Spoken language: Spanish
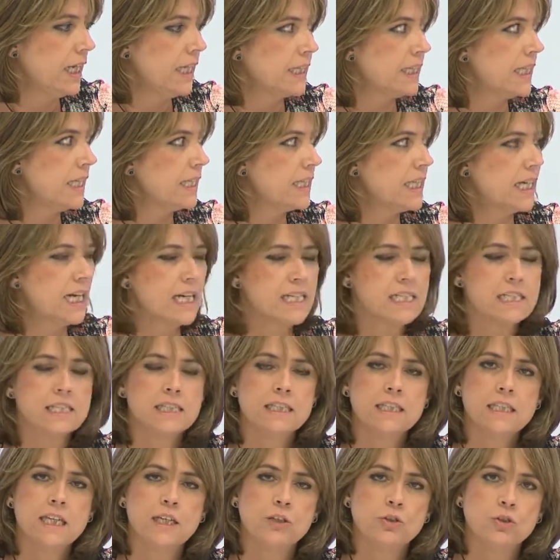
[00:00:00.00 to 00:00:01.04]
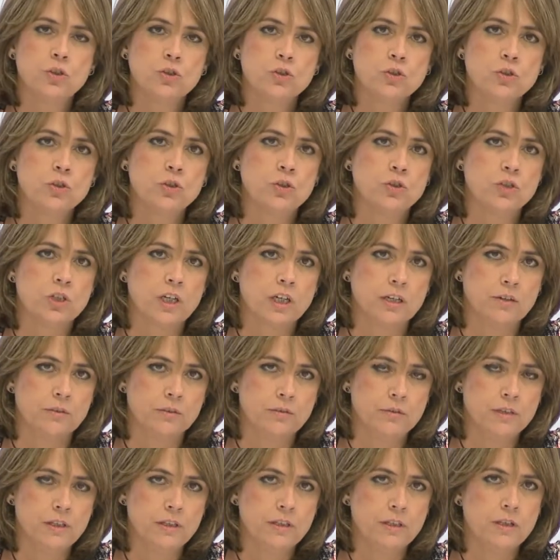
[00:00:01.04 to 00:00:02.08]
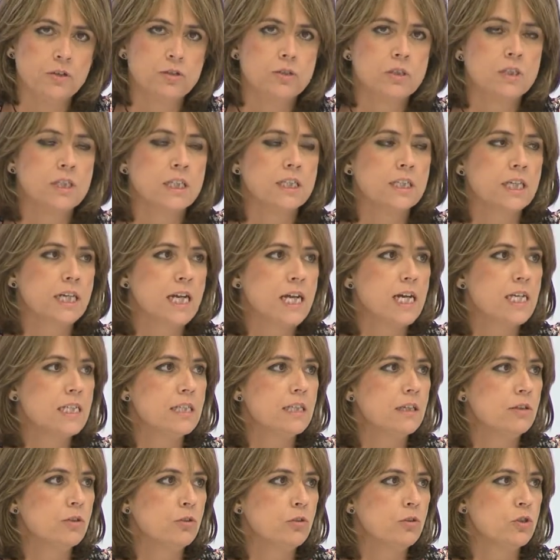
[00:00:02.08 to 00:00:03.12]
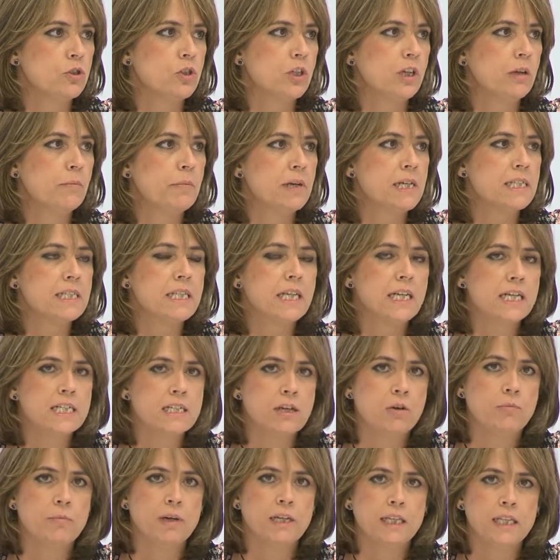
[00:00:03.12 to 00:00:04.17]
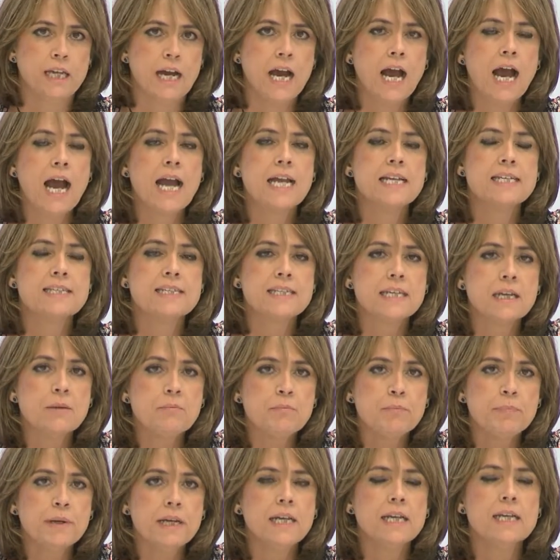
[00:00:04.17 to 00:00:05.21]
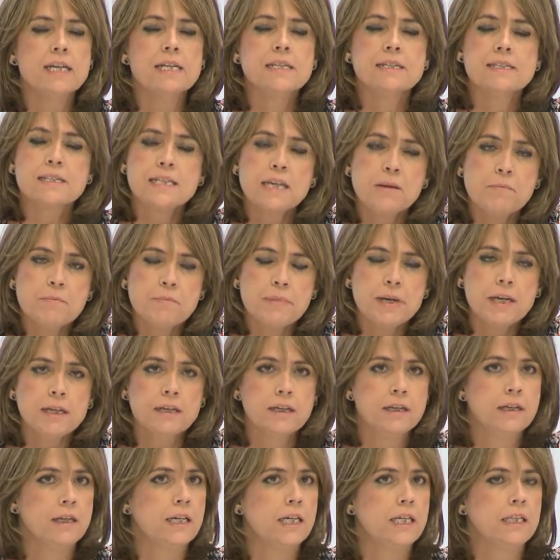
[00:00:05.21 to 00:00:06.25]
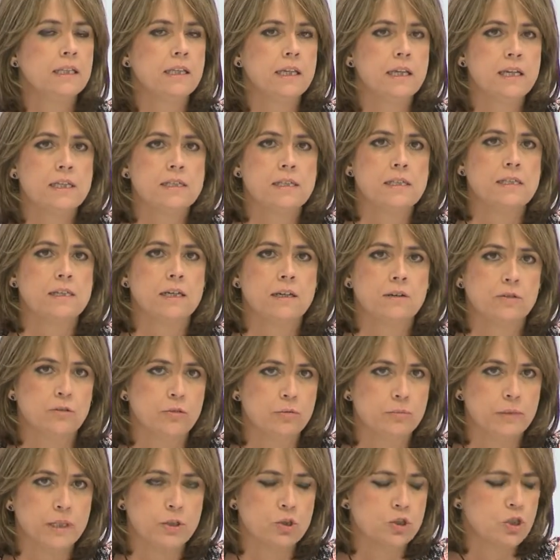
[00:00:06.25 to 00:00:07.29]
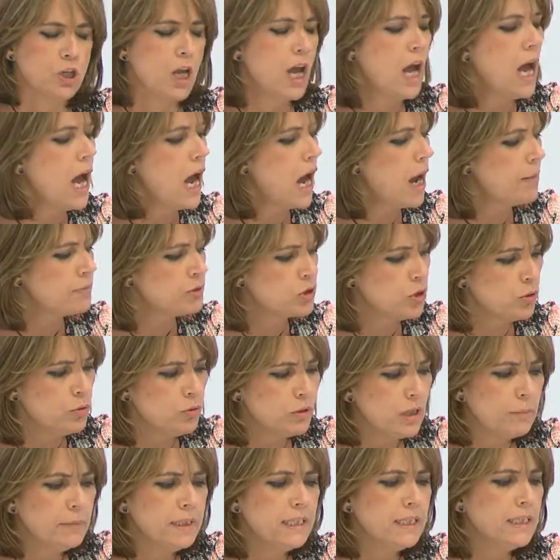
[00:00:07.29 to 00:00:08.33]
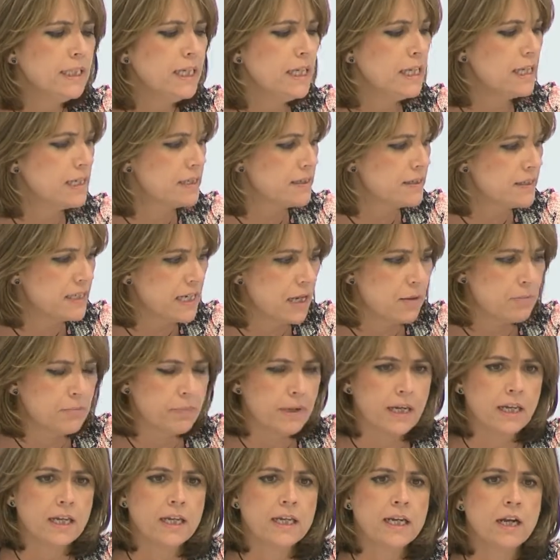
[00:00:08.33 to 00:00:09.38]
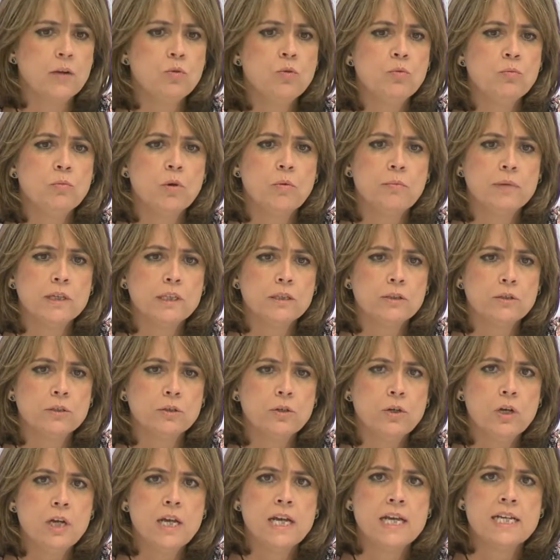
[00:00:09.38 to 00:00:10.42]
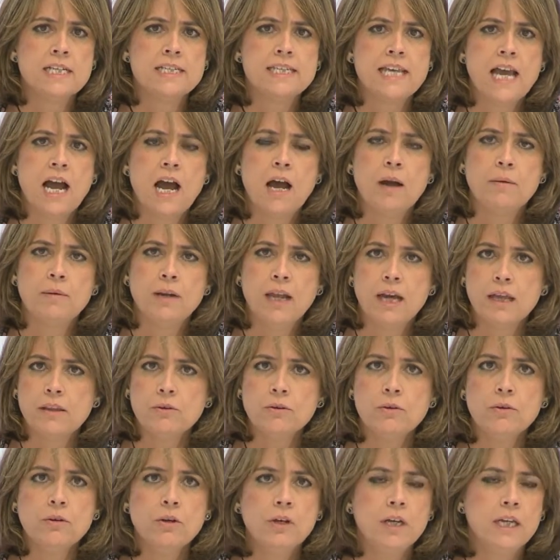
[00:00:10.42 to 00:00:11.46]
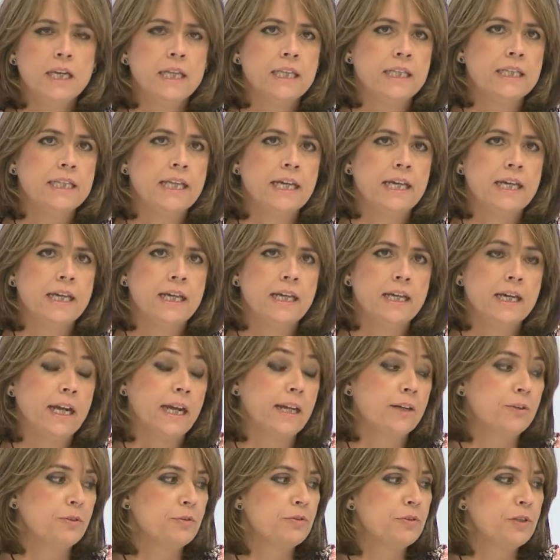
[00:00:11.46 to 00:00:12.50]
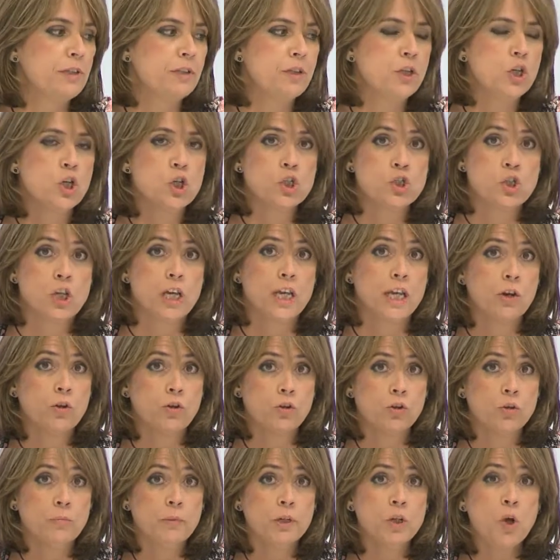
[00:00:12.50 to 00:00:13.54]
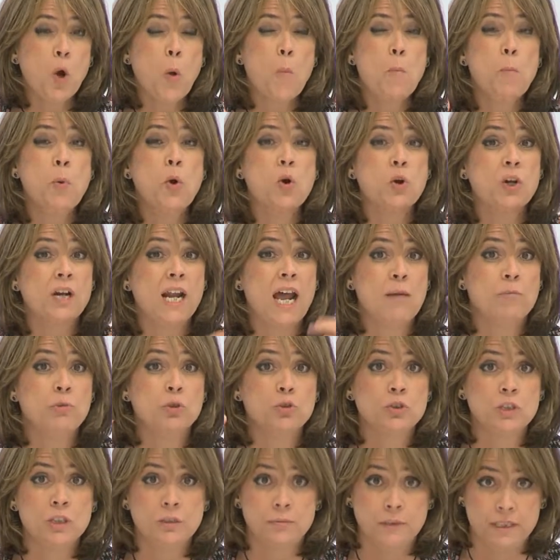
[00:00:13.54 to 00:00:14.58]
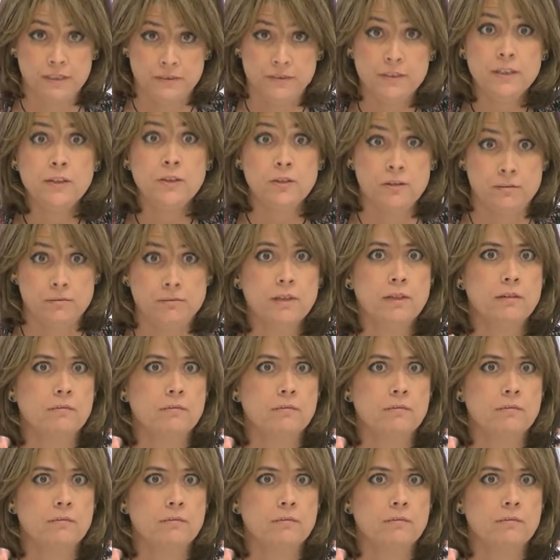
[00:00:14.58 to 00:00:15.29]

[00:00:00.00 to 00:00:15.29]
detrás de todos los genocidios, detrás de todos los crímenes de lesa humanidad, hay siempre, siempre intereses económicos. Absolutamente siempre. En algún momento se ha hablado de genocidios económicos por la motivación.